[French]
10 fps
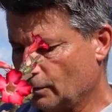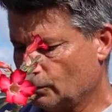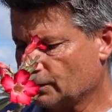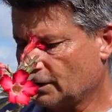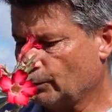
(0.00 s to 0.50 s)

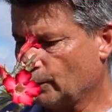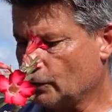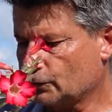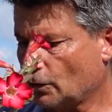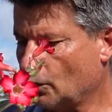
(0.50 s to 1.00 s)
tout ce qui est un peu
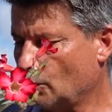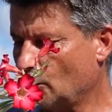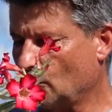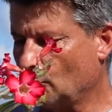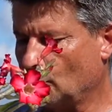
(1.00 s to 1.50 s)
moche
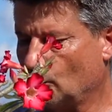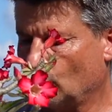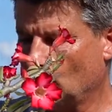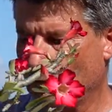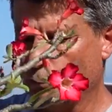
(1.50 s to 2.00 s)
quand
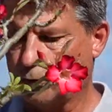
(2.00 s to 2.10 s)
on, le